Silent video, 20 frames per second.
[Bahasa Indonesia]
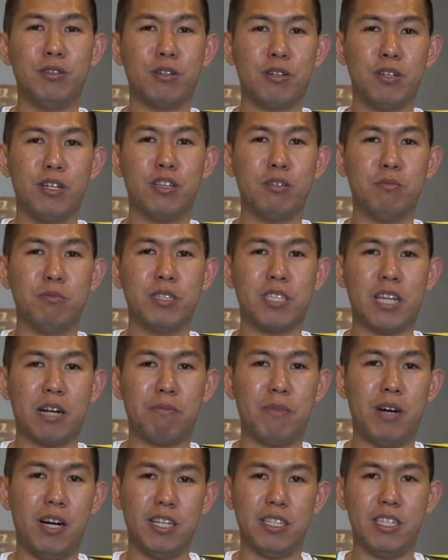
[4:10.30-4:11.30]
untuk dia tuh besar
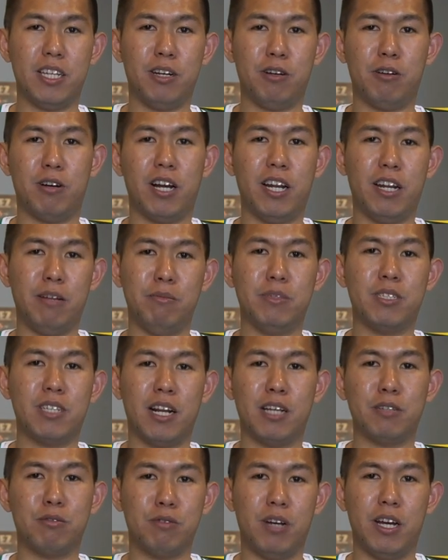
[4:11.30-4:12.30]
banget. Jadi kalau kalian
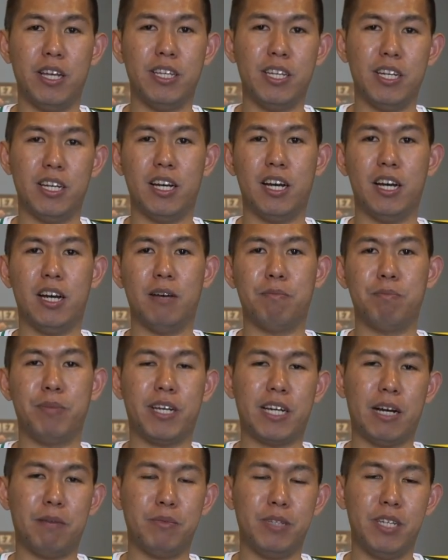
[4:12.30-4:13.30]
bisa langsung aja uh, pick
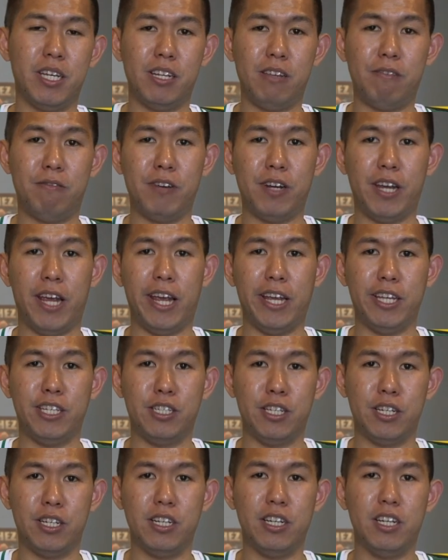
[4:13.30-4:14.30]
up dia di free
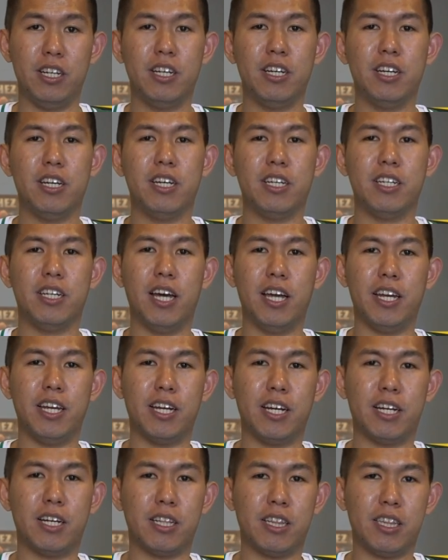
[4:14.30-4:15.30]
agent dan
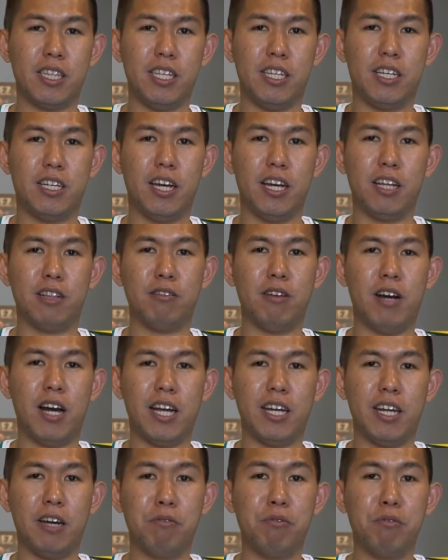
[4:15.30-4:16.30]
yang ketiga itu ada